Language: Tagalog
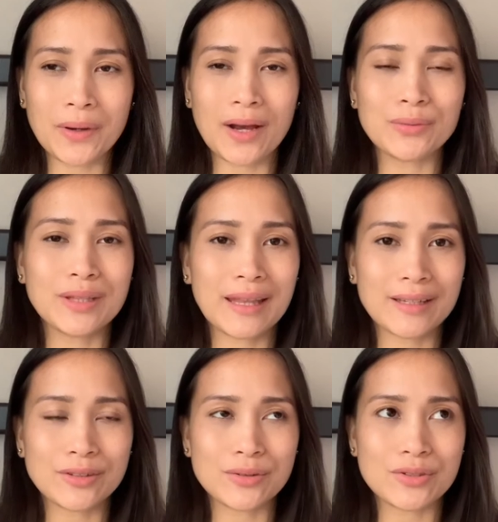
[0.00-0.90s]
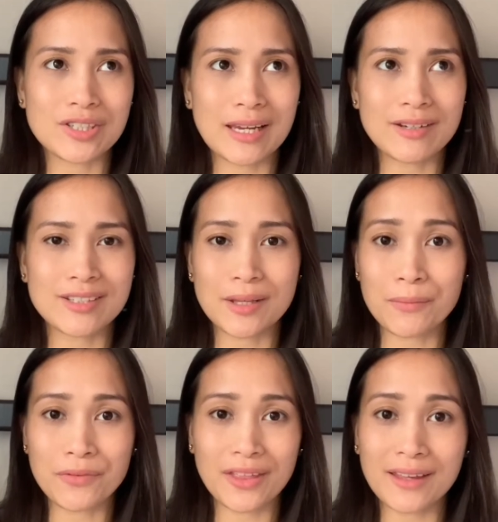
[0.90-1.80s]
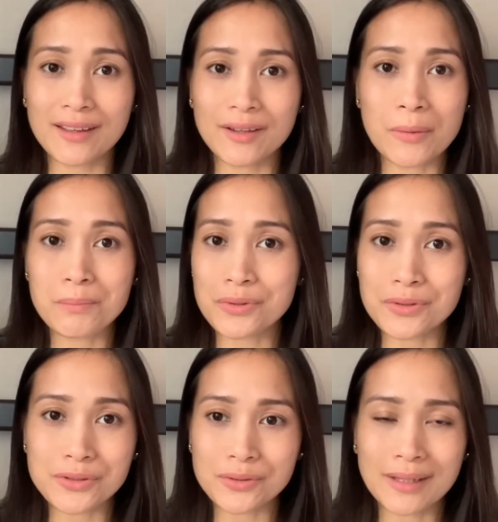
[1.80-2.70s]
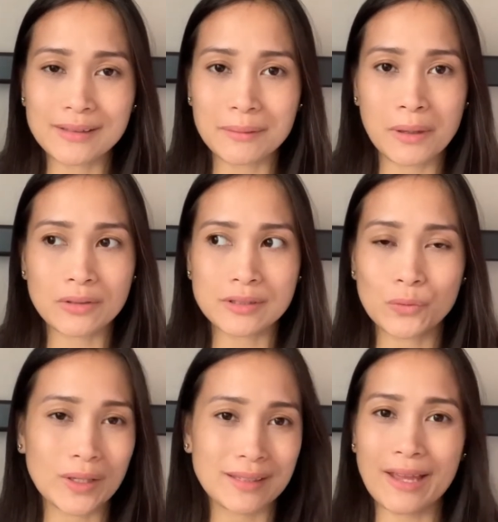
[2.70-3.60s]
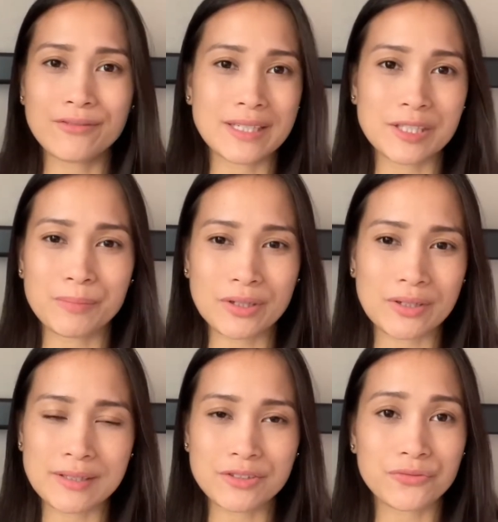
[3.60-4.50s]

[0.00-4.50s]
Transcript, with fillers: I would like to share something personal about what I've experienced